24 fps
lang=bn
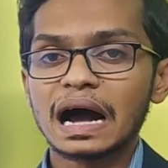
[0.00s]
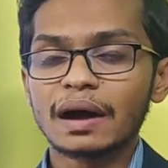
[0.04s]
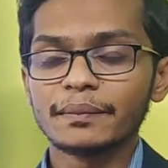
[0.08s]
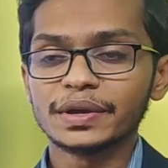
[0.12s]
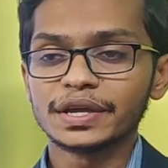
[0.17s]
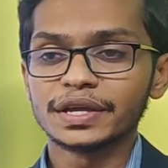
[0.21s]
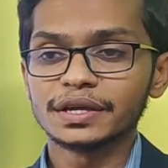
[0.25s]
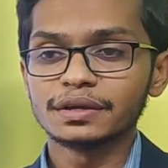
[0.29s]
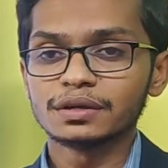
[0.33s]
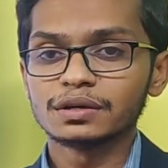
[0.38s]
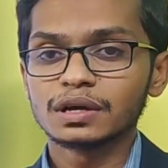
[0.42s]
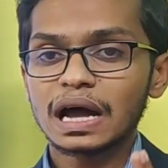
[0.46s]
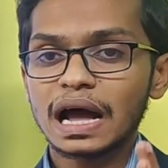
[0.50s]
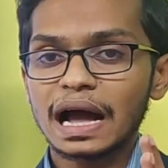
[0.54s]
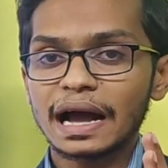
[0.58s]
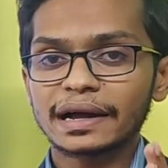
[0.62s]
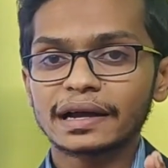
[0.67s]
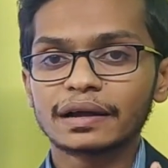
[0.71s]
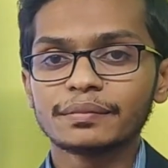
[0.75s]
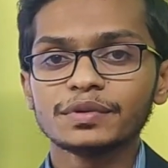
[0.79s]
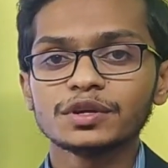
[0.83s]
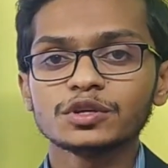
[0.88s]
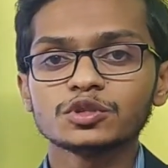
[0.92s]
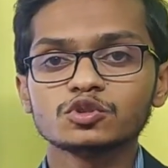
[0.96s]
আমি
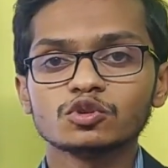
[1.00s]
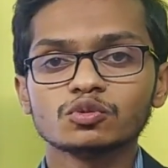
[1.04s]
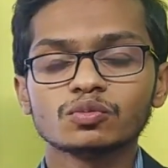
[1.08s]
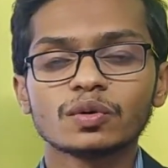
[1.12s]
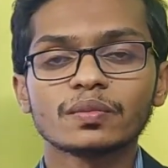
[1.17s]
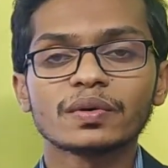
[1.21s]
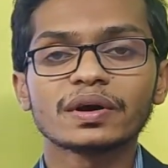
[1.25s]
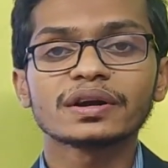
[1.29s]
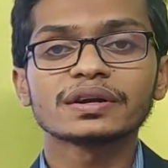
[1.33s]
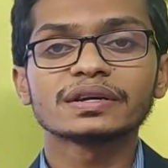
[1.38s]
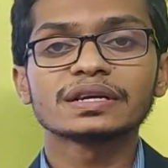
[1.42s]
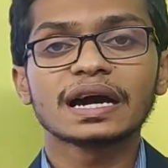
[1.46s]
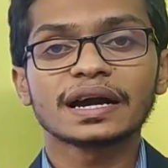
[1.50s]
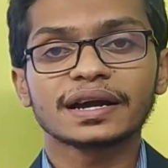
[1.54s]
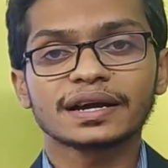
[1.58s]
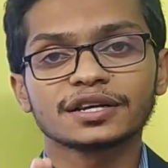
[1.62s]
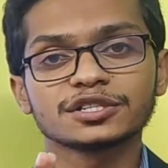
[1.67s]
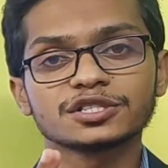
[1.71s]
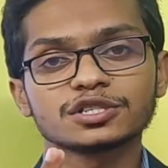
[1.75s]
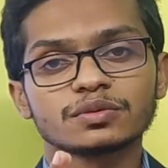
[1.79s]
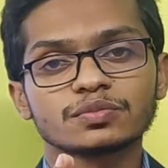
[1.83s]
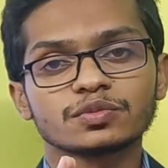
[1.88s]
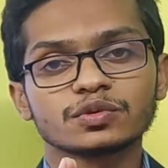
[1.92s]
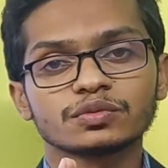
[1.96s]
আগামী জুমাবার
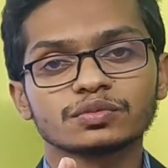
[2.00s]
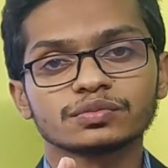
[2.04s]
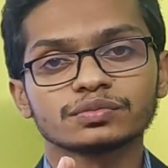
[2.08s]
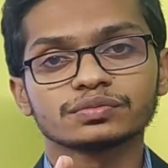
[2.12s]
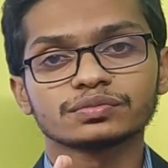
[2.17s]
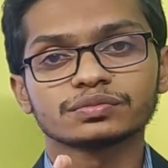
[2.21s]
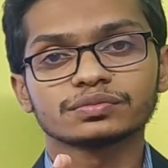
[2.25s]
ঢাকা যাব